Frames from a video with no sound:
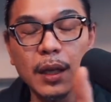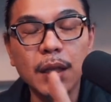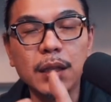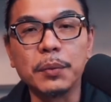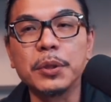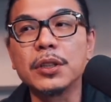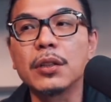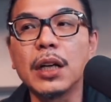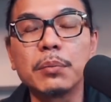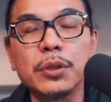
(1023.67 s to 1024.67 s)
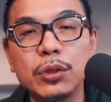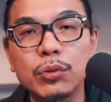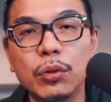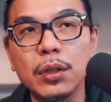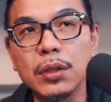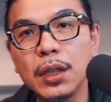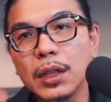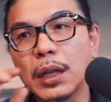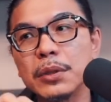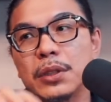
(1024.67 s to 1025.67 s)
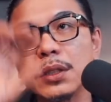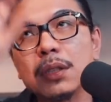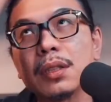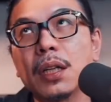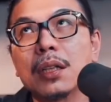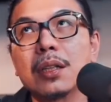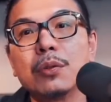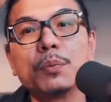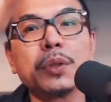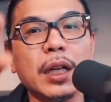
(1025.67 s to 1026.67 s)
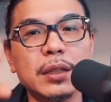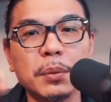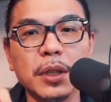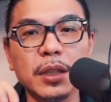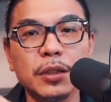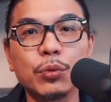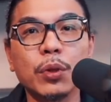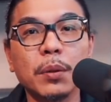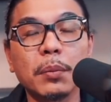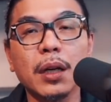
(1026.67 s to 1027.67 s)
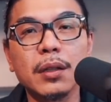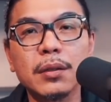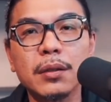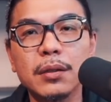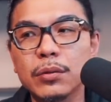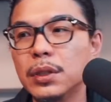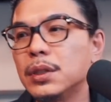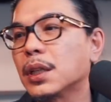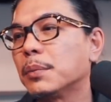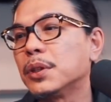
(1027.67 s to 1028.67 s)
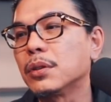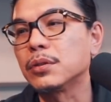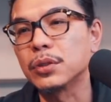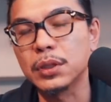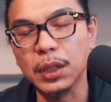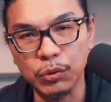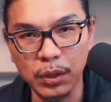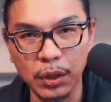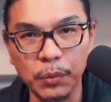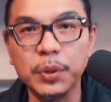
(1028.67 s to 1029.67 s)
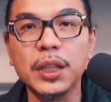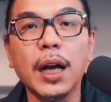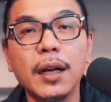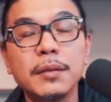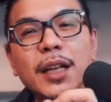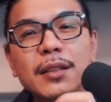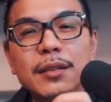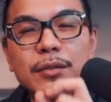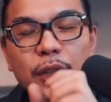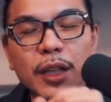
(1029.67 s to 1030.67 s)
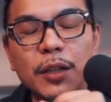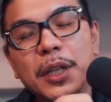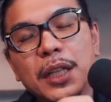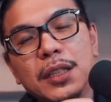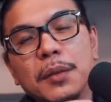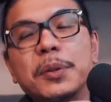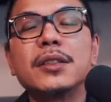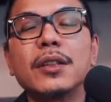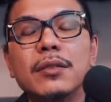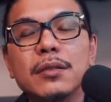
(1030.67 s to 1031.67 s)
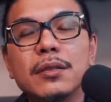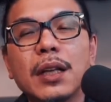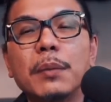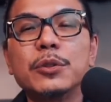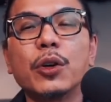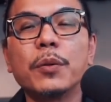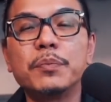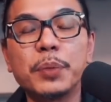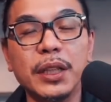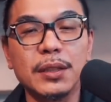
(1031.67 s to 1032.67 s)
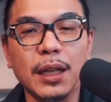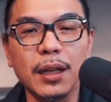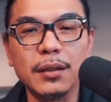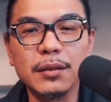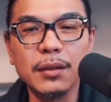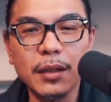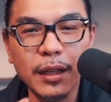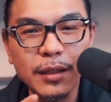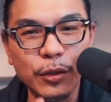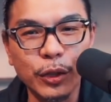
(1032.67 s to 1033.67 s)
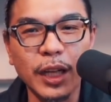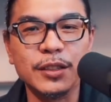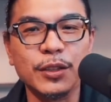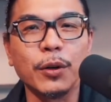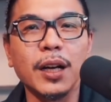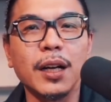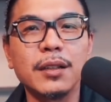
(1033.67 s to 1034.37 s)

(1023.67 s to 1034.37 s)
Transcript: 那这个品种刚刚不是说他们其实是跟哥伦比亚这边合作的吗？所以这个品种就叫做哥伦比亚。所以哥伦比亚这个品种，他们就会变怎样？诶，又抗虫害。